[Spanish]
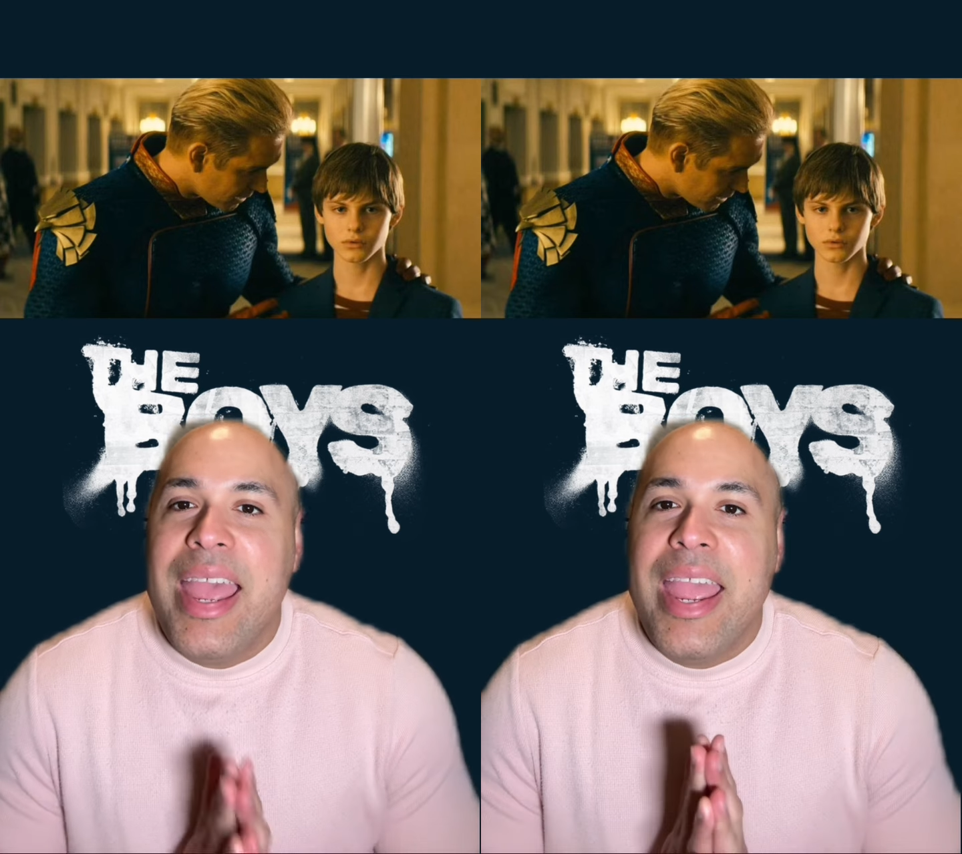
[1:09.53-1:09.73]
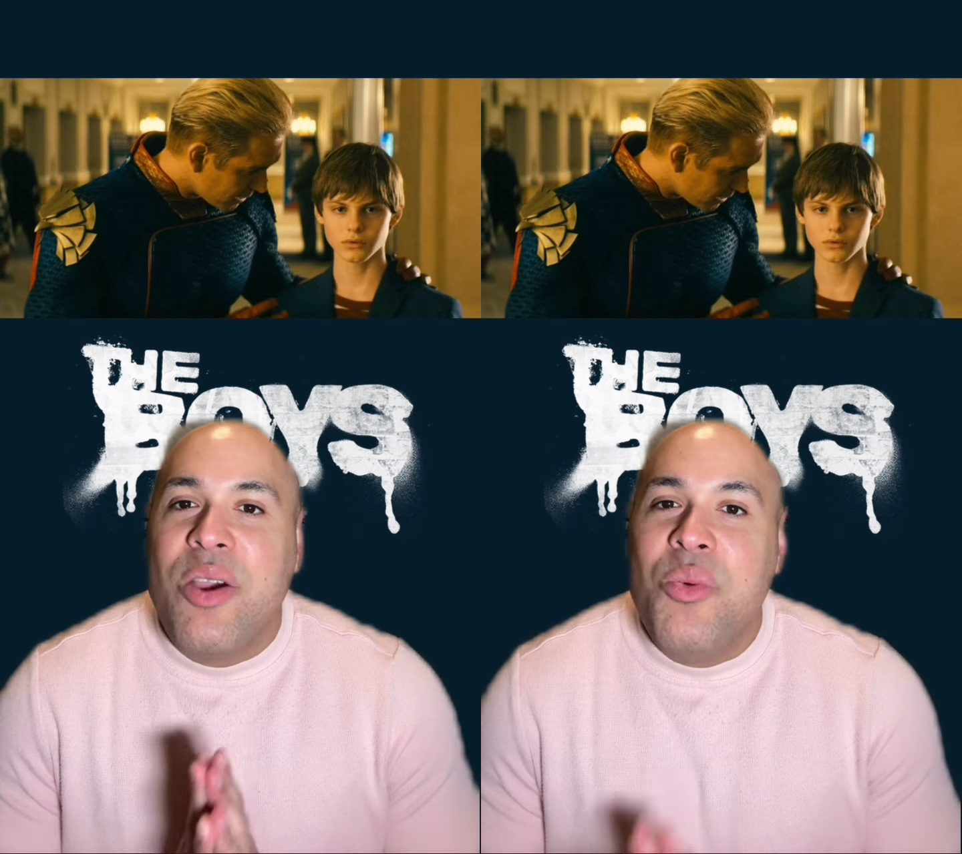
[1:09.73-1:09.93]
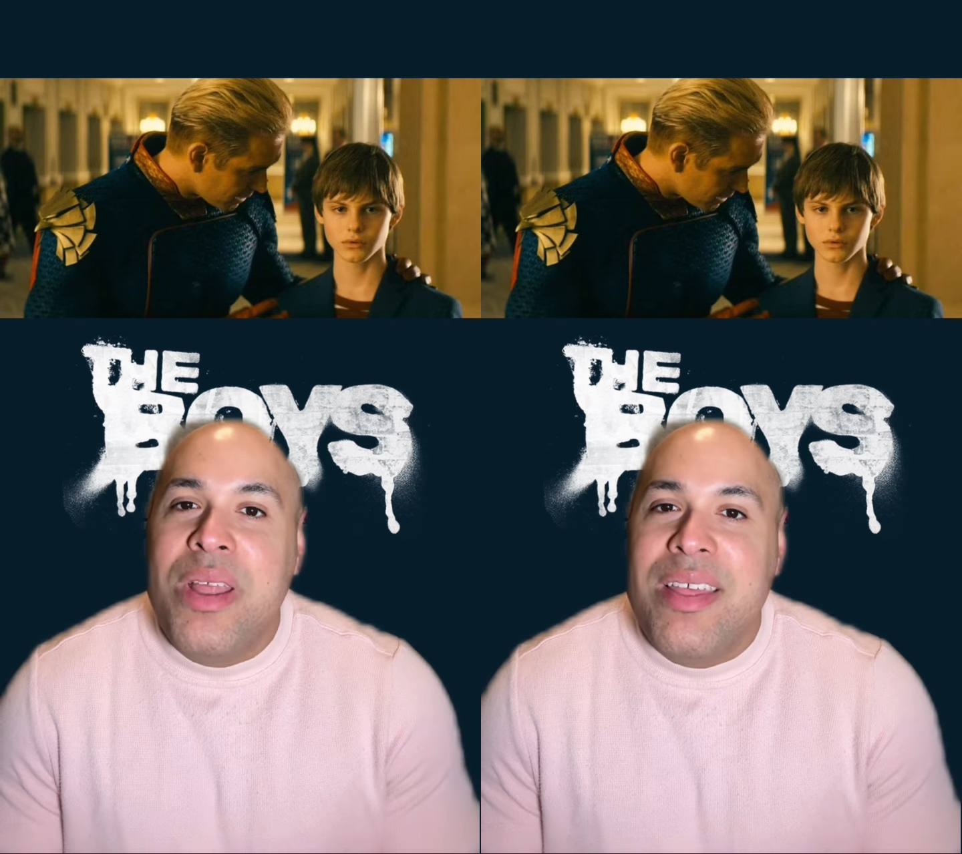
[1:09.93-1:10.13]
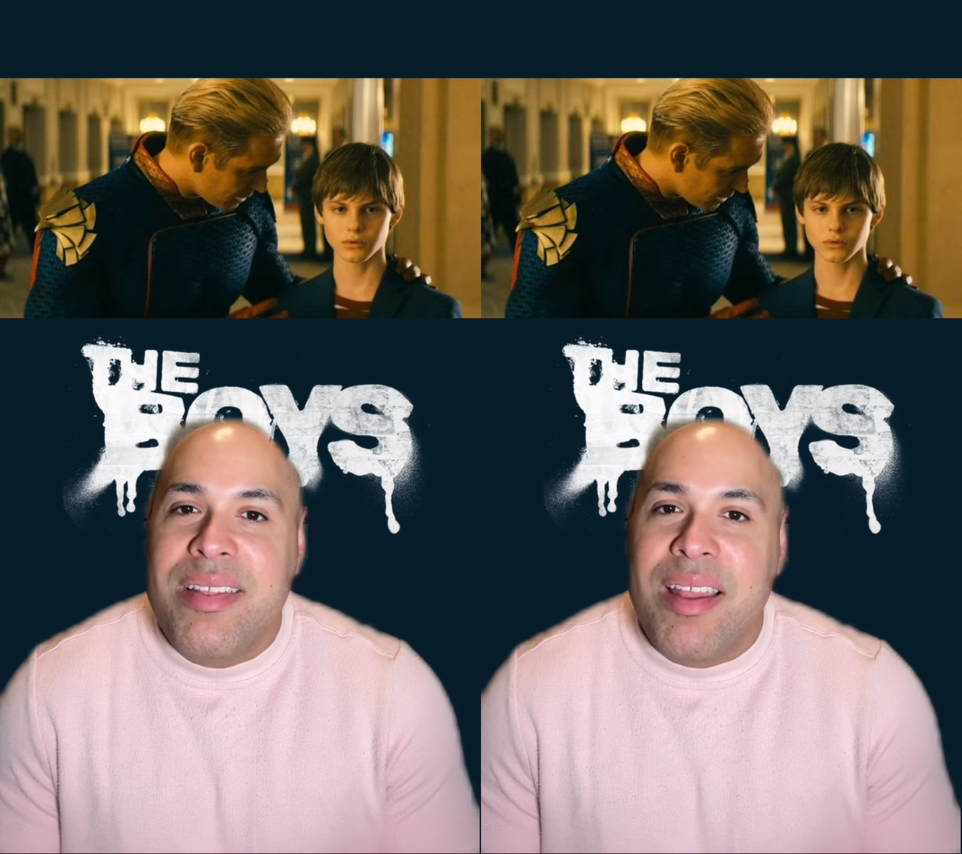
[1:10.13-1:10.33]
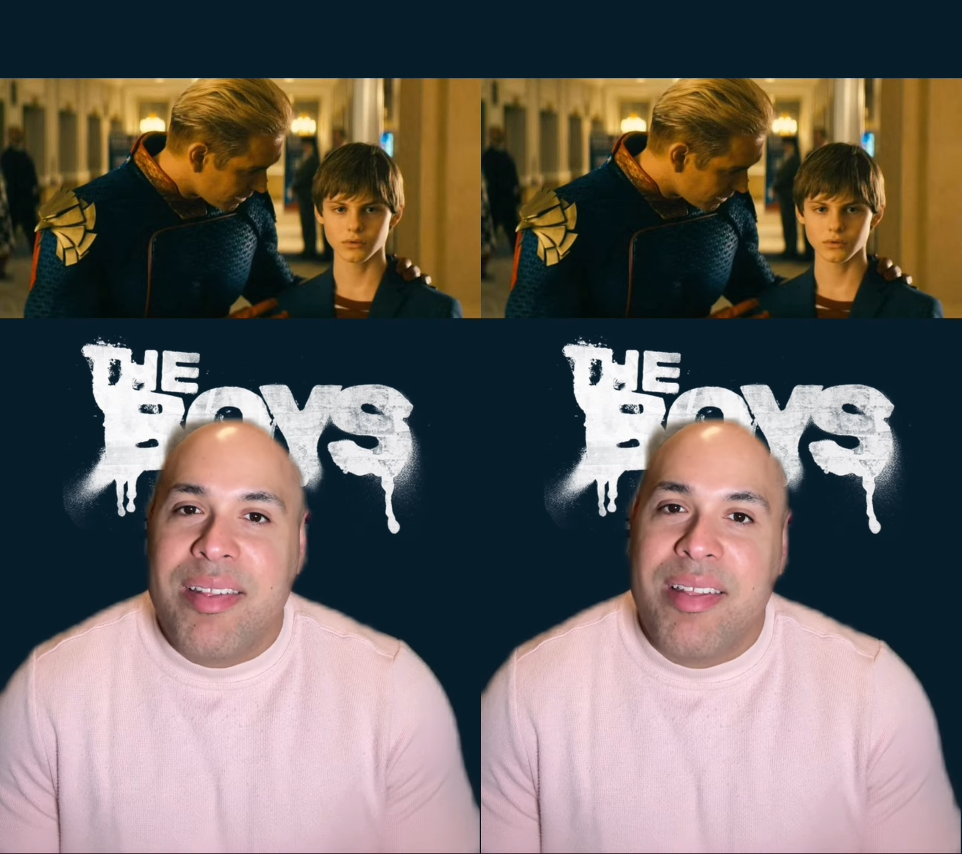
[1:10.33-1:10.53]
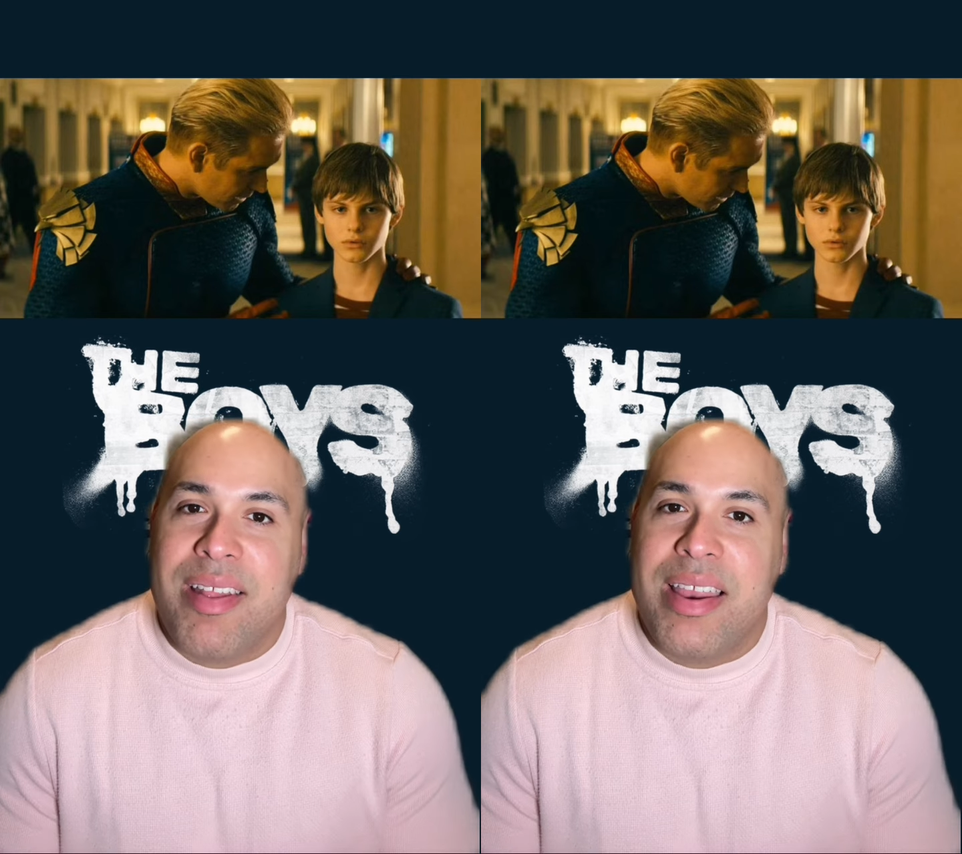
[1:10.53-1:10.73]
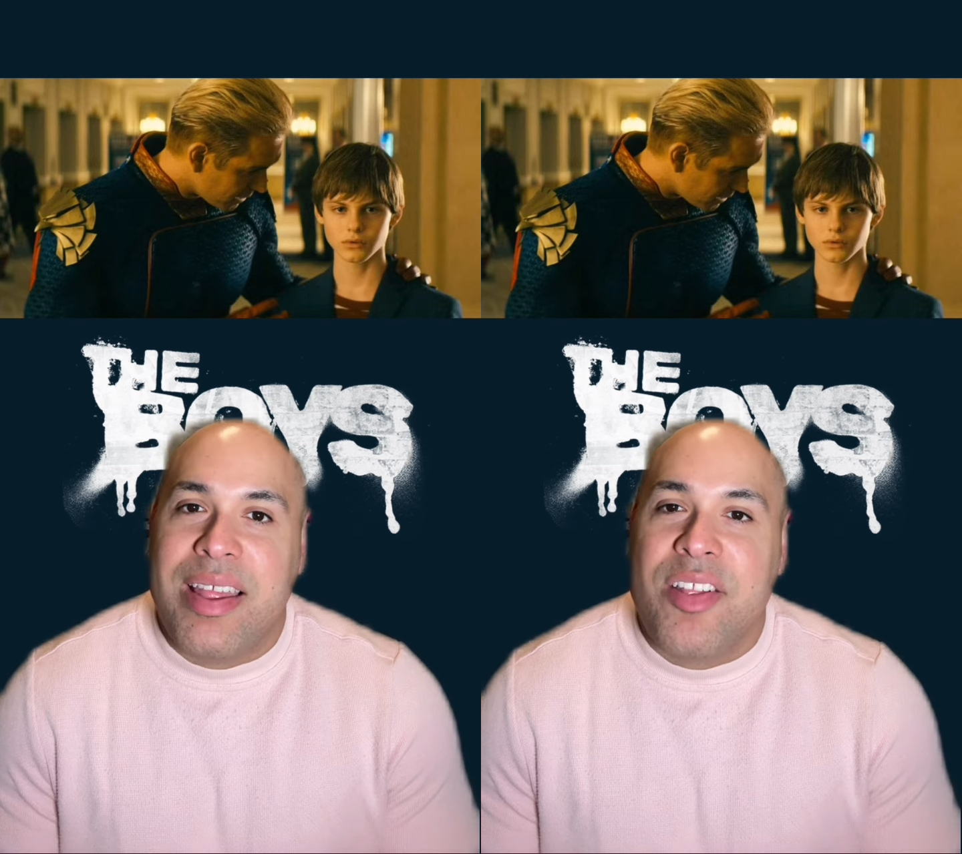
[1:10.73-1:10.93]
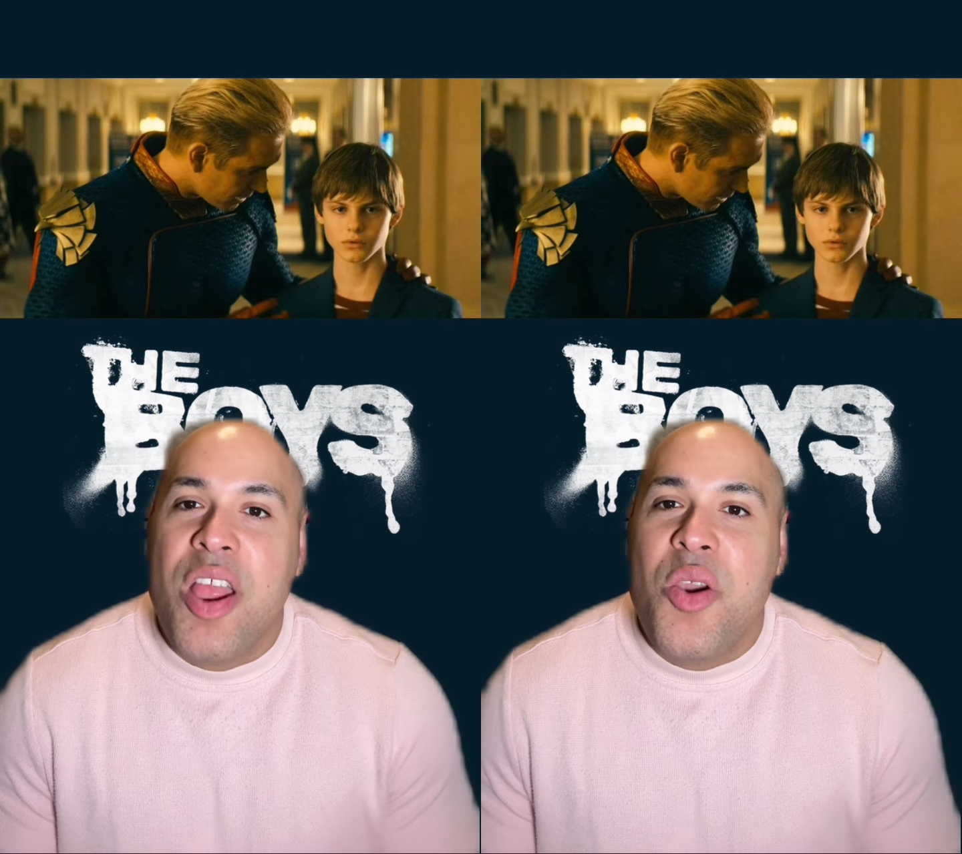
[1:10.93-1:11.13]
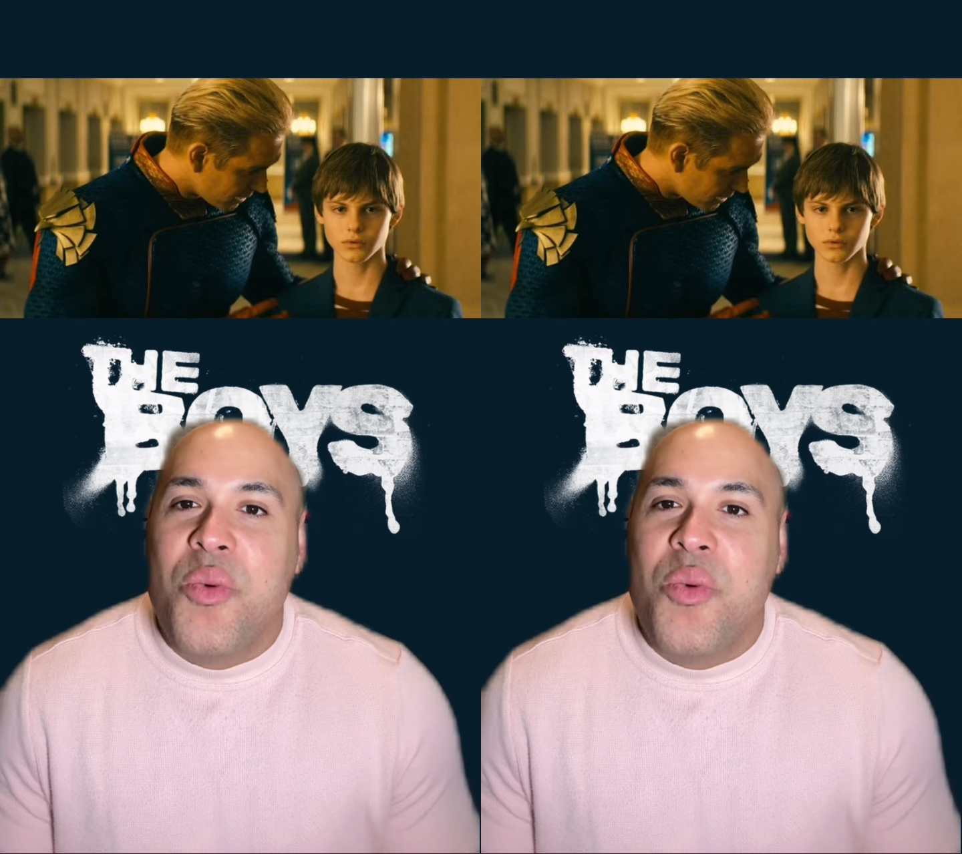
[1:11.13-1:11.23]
En una de estas escenas,